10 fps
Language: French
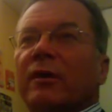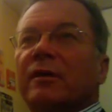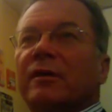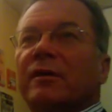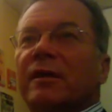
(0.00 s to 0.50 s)

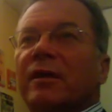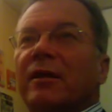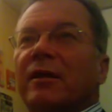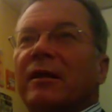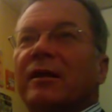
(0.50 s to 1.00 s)
c'est
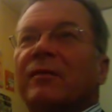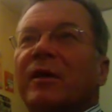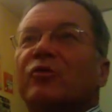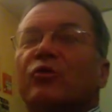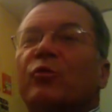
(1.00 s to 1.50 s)

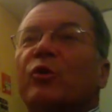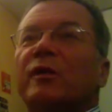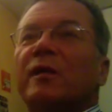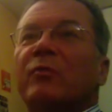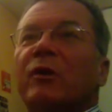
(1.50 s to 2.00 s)
l'espace du
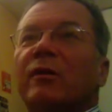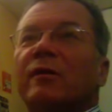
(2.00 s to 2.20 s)
possible,